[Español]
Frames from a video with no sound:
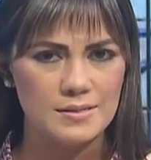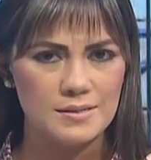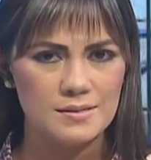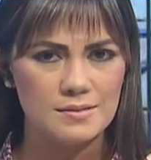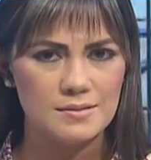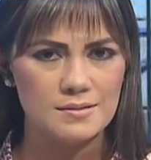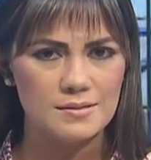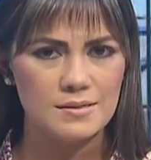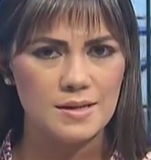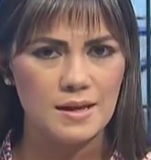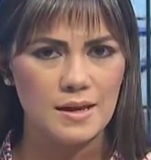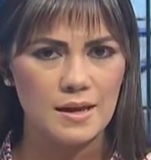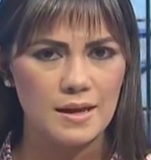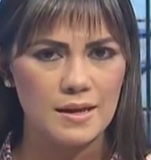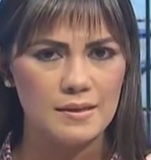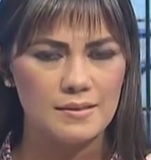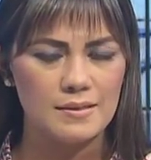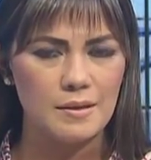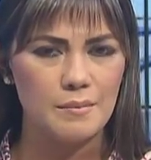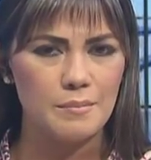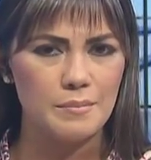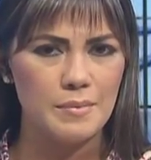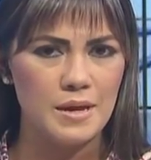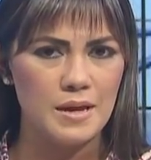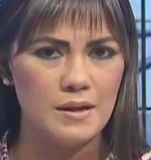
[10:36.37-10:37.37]
Sé que
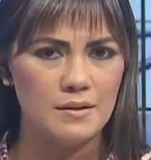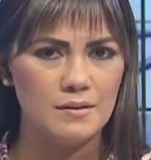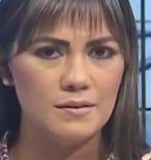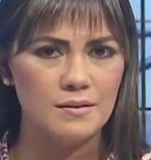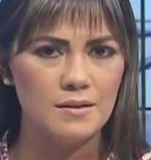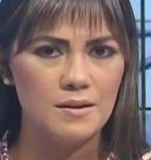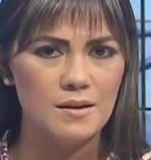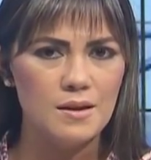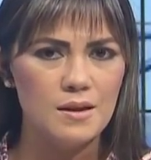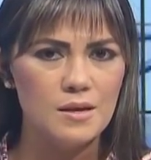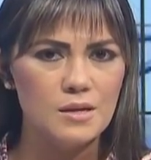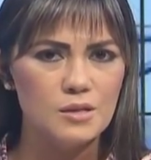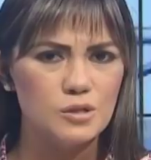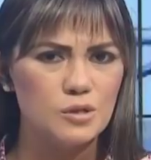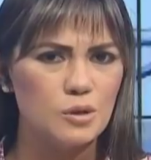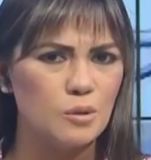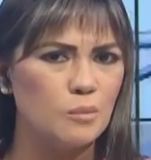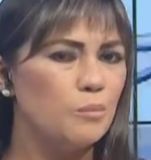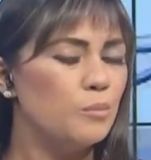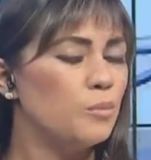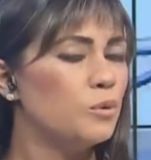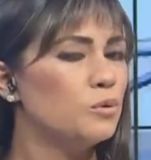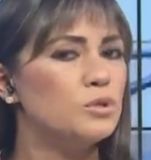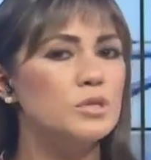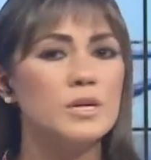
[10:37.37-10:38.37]
también
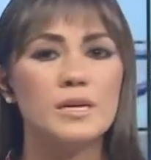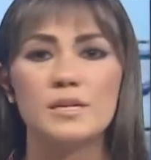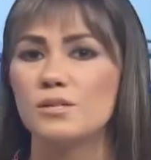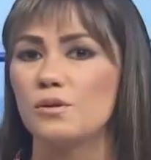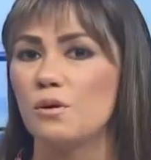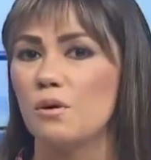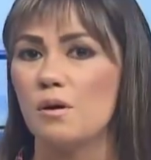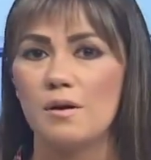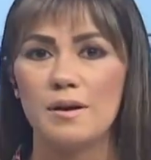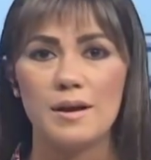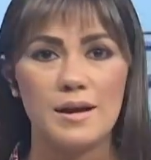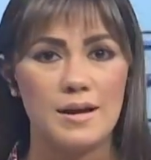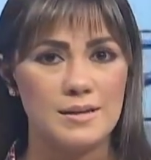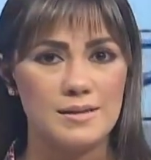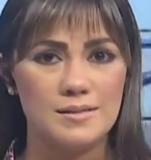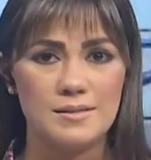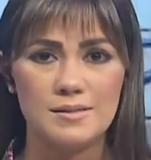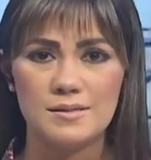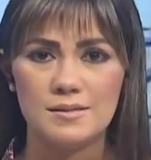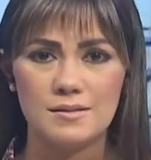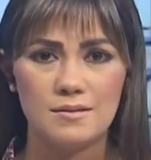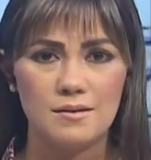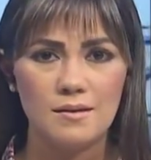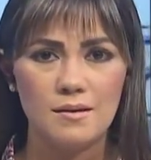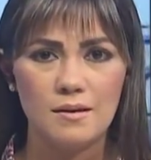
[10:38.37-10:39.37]
son muchas
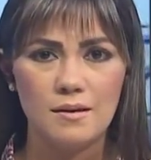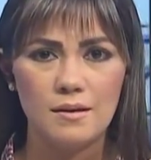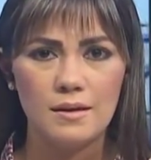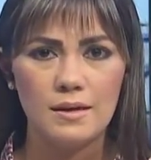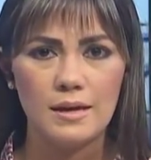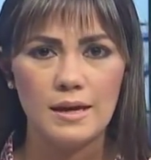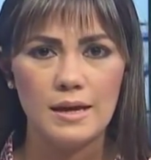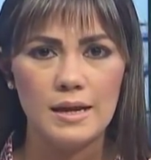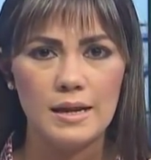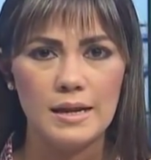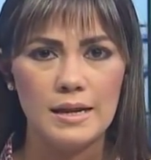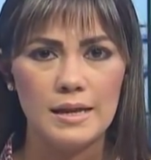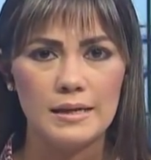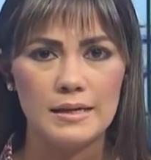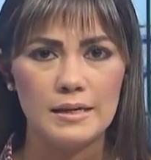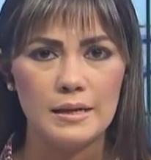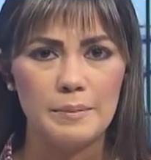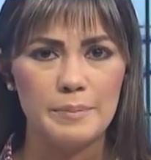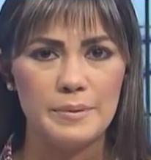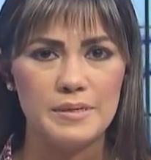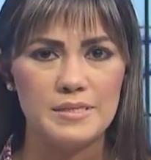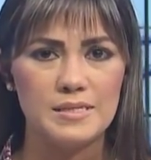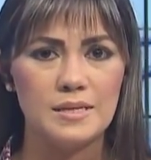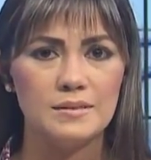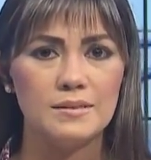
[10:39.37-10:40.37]
horas que les
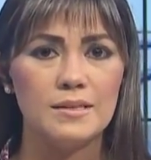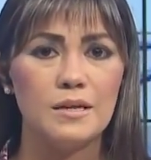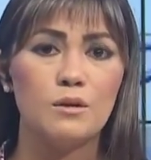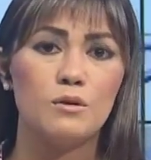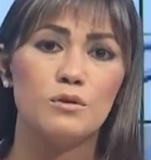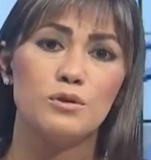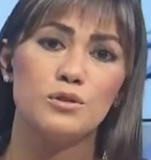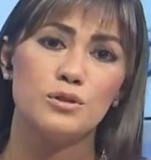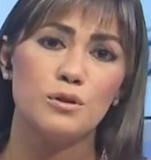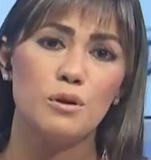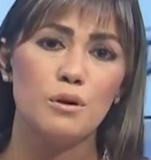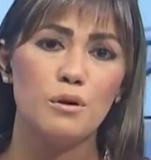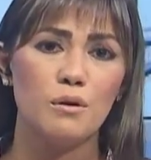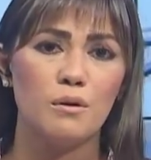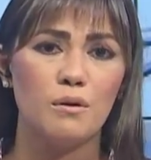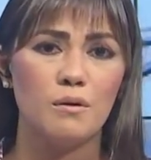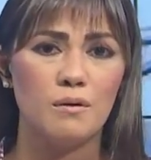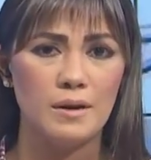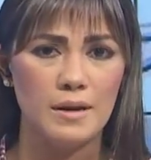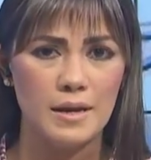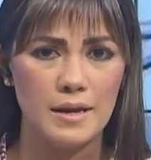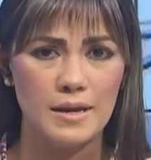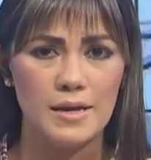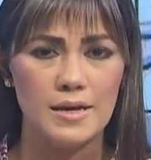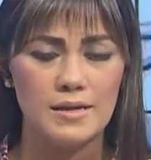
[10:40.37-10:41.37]
representan no solo
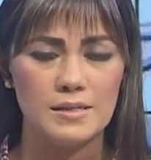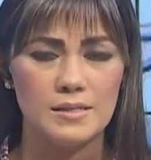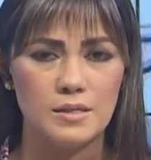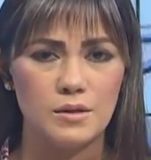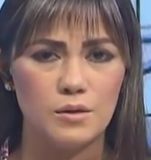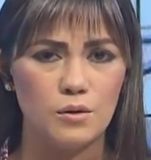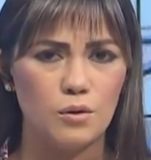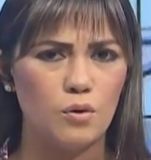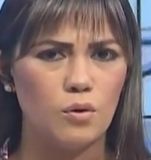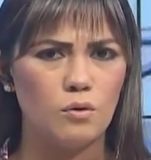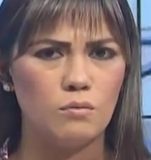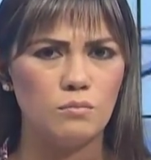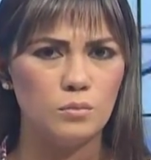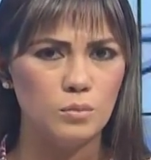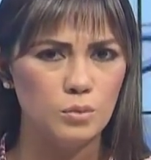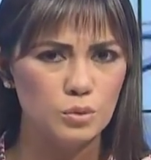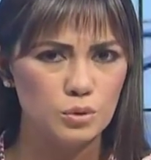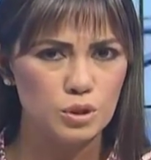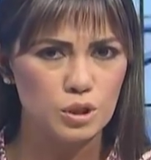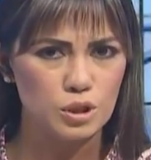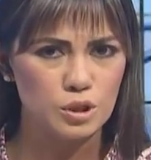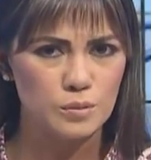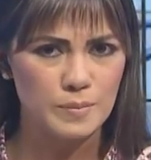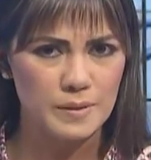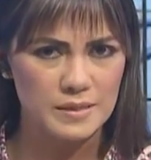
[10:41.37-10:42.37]
con ella, sino con
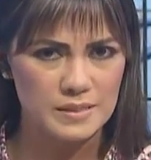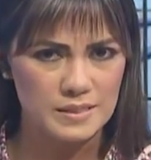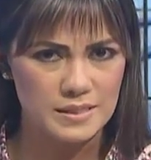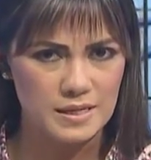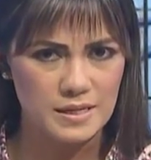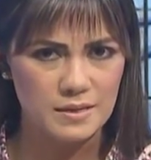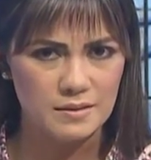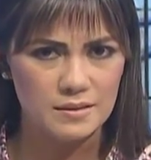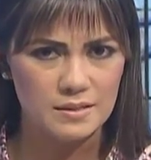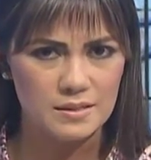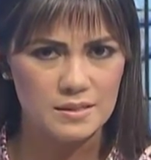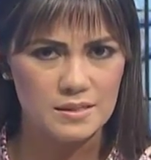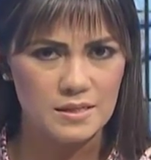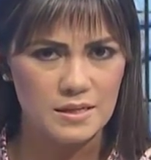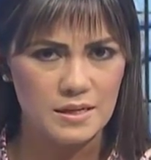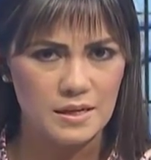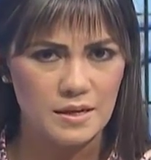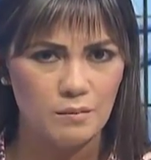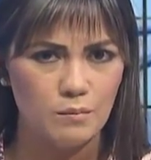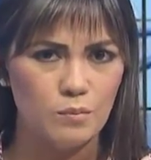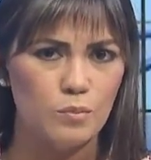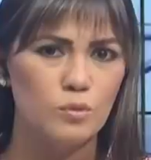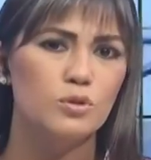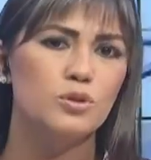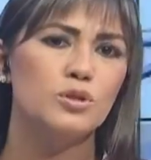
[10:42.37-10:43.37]
muchos pacientes y que
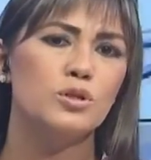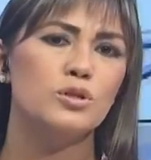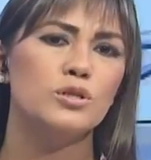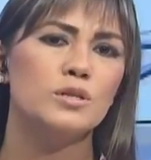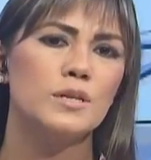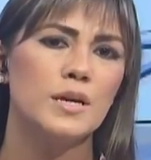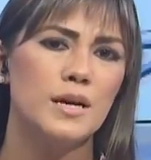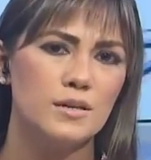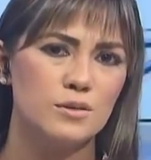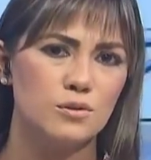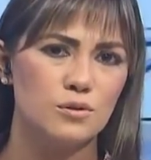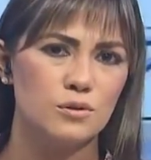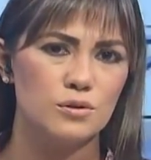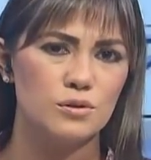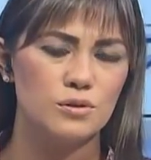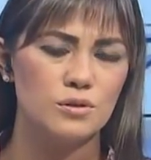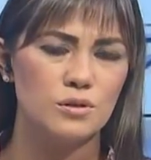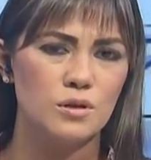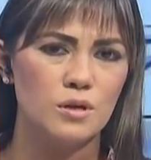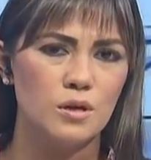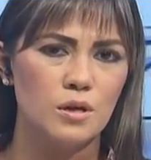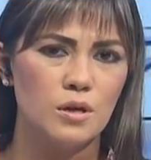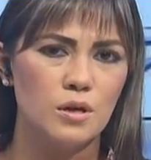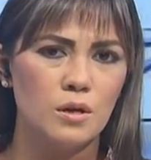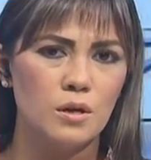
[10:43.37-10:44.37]
en muchos casos
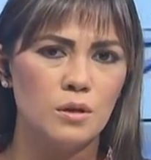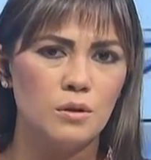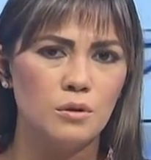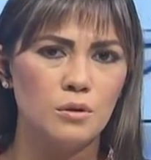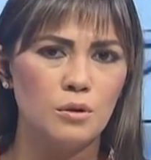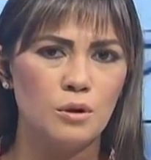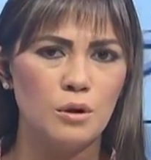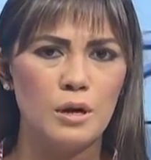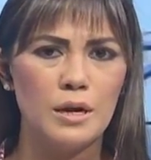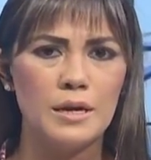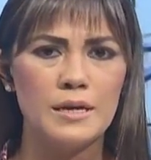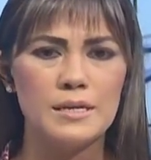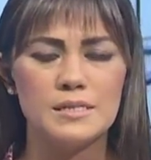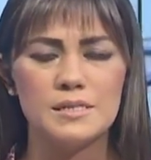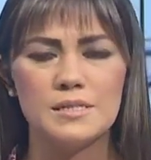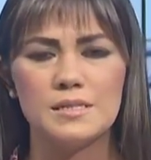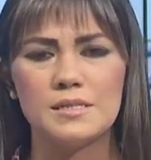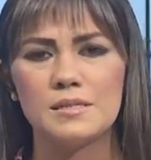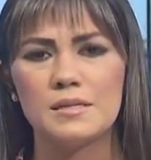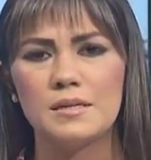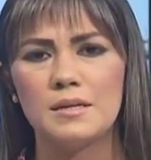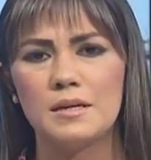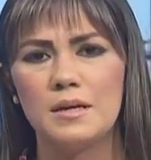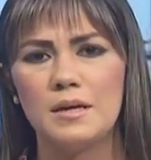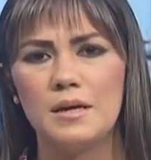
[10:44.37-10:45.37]
no
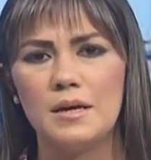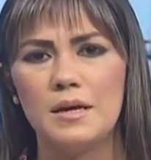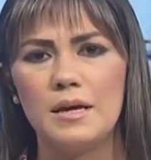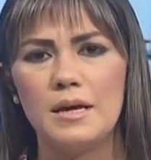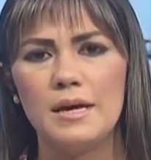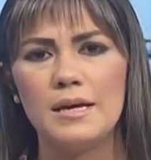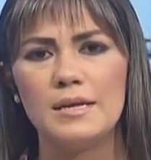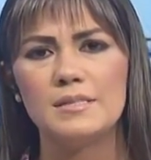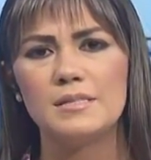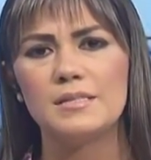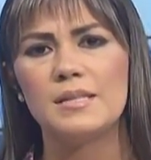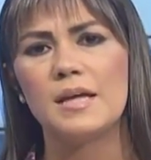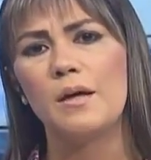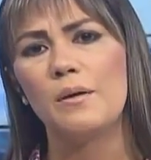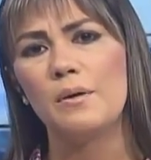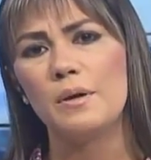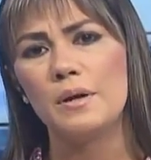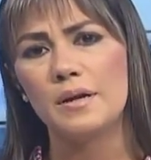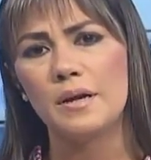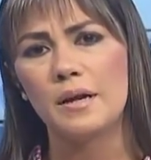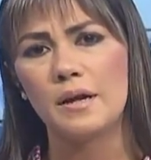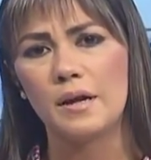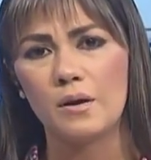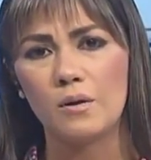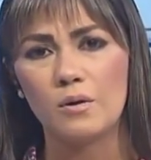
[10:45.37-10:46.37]
les es dado
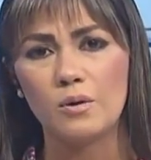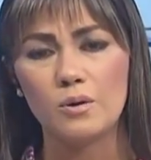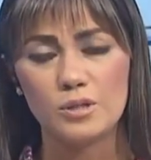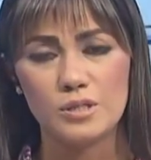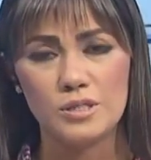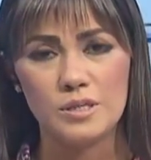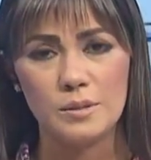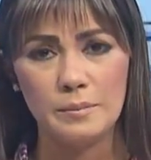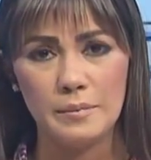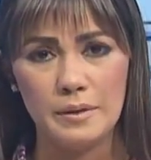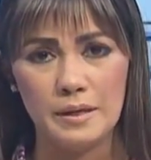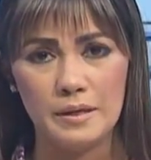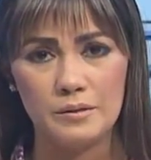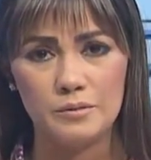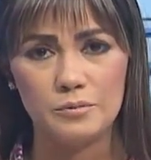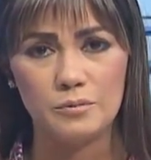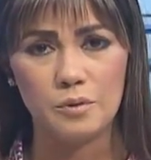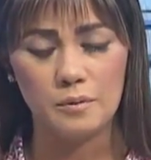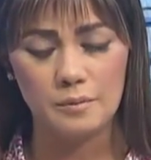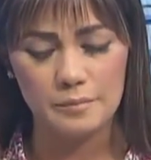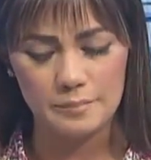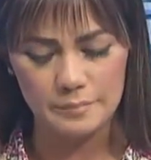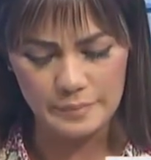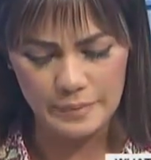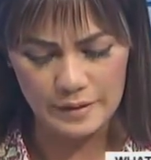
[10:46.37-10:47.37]
el
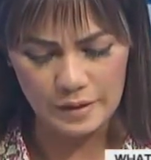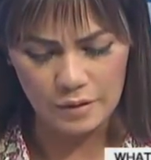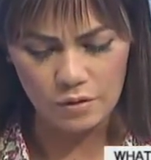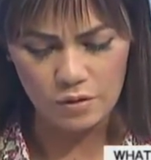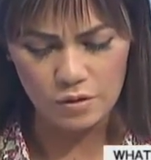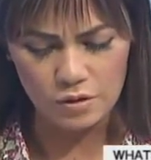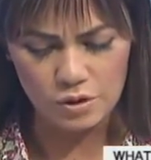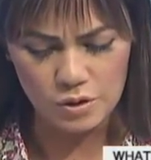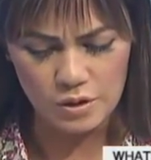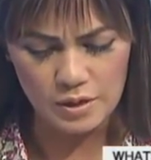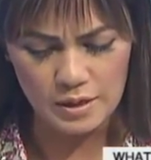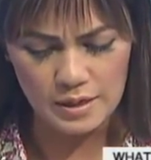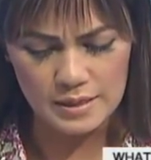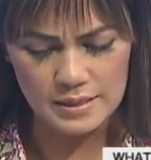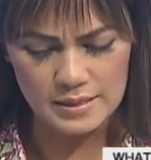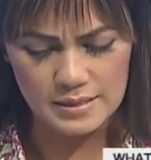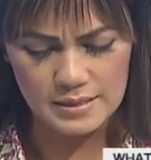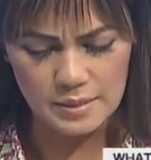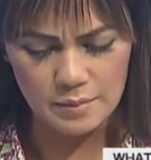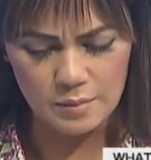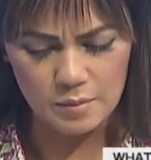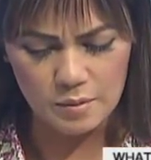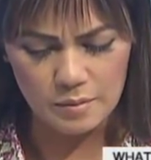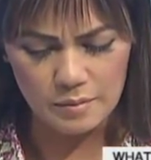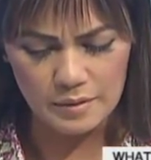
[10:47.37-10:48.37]
reconocimiento, pero yo en
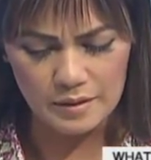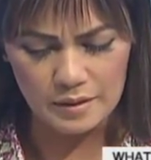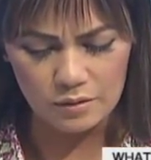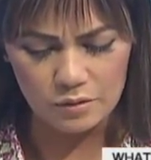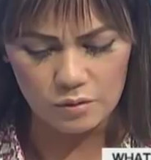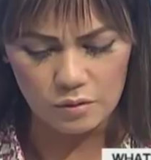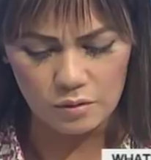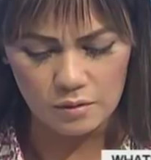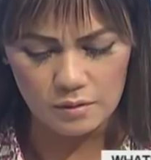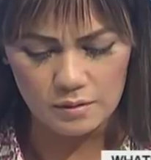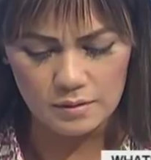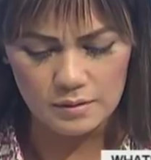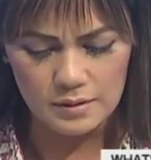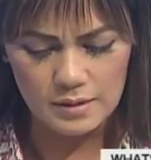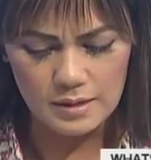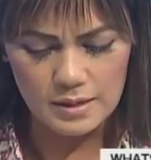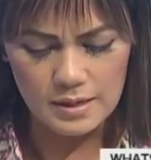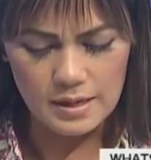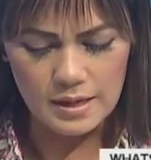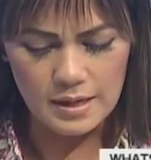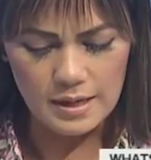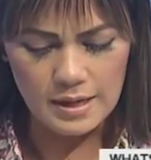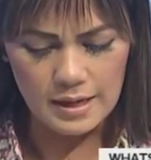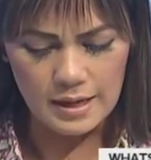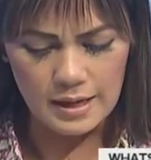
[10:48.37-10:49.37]
este momento
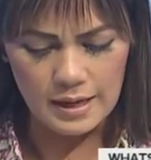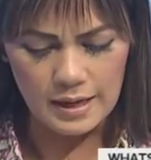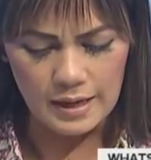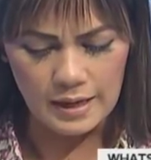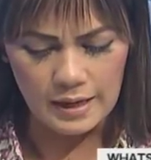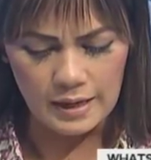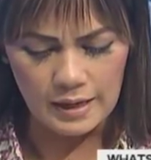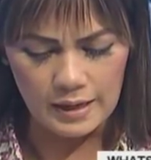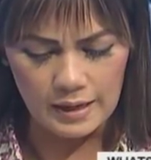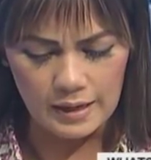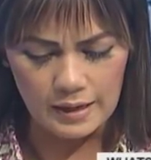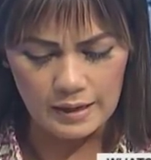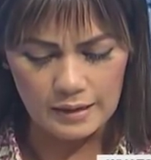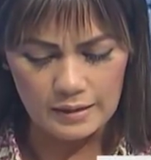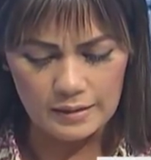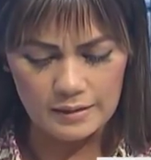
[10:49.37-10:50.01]
eh,